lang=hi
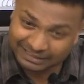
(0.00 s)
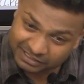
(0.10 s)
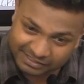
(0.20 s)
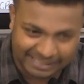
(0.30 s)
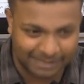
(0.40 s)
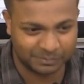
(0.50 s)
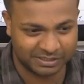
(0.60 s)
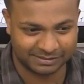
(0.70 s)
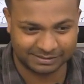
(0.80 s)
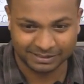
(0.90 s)
सेम
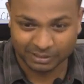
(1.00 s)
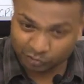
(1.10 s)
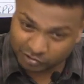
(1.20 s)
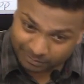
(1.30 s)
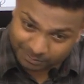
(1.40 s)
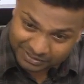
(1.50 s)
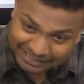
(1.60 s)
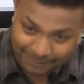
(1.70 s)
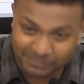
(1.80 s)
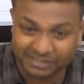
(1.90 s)
जीन्स तो जो हम
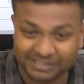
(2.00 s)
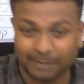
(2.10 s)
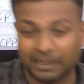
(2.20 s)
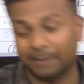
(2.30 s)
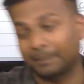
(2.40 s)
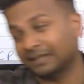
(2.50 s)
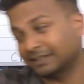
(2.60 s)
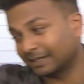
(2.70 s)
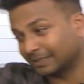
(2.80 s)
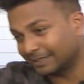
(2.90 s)
सेम जीन्स के बारे में बात कर
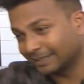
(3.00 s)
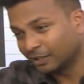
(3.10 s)
रहे थे